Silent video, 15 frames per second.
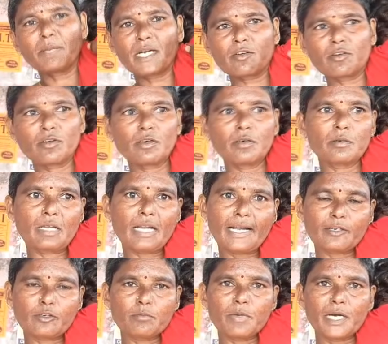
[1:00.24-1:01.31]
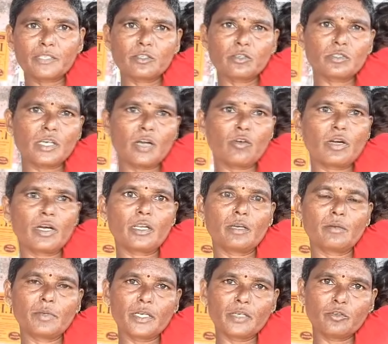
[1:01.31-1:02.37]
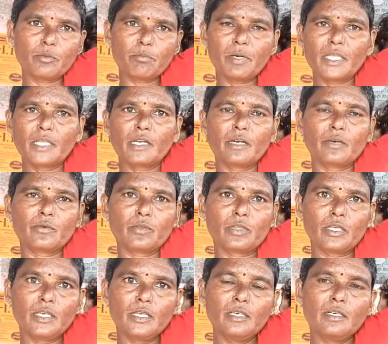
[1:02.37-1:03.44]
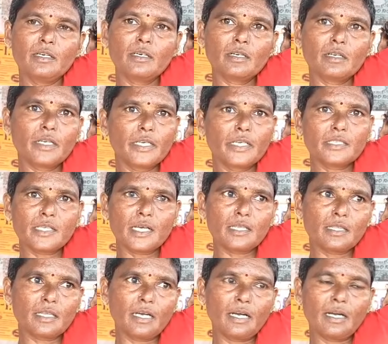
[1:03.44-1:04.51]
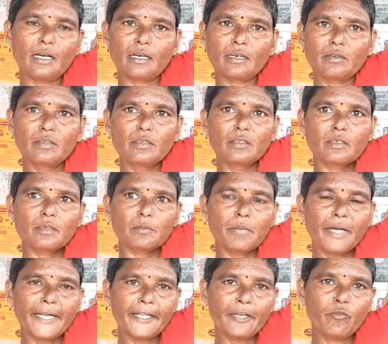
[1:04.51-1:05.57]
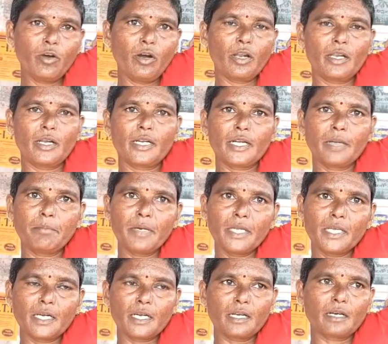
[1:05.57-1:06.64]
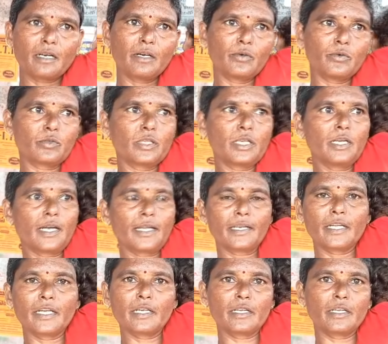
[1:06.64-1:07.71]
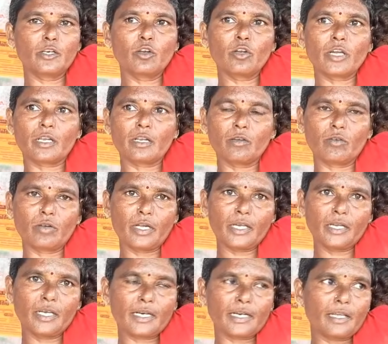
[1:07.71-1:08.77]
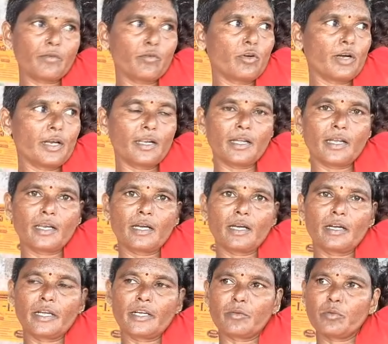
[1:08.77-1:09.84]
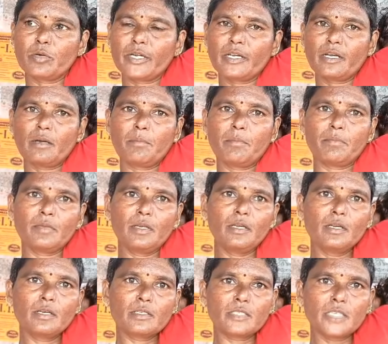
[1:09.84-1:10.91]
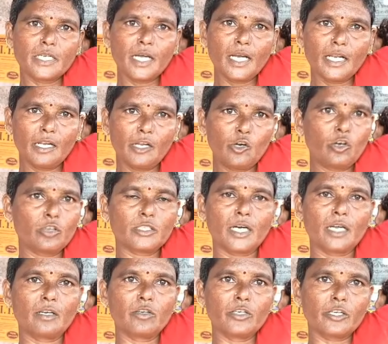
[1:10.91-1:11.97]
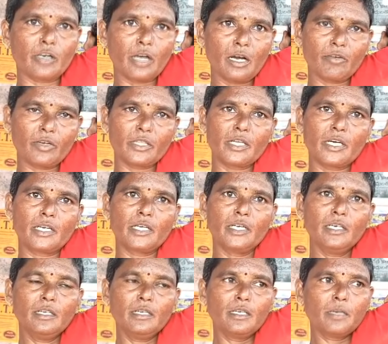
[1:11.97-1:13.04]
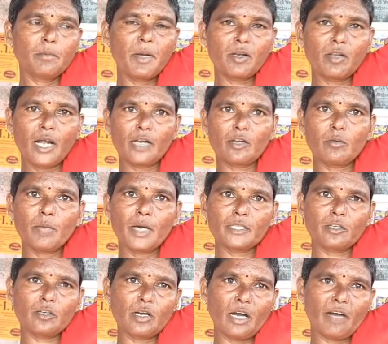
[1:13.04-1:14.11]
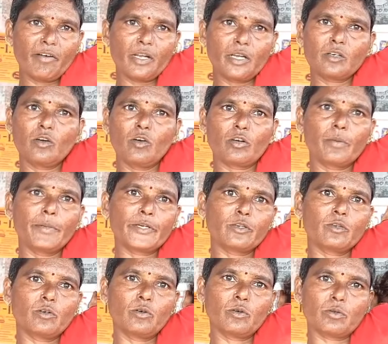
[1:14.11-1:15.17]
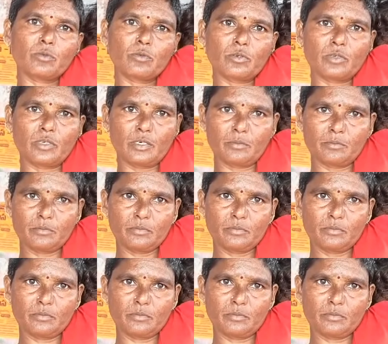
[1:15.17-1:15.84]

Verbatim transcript: మాకు లాట్రూమ్ బాత్రూమ్ సౌకర్యం లేదు ఇబ్బందిగా ఉంది లేడీస్ అంతా బయటికి పోవాలంటే ఇబ్బందికరంగా ఉంది అన్ని ఇండ్లు గిట్లు ఉన్నాయి ఎక్కడికి పోవాలన్నా ఎటు పోయినా జనాలు వెళ్ళగొడతాను ఇటు రావద్దని మాకు లాట్రూమ్ బాత్రూమ్ కావాలని గవర్నమెంట్ కోరుకుంటున్నాం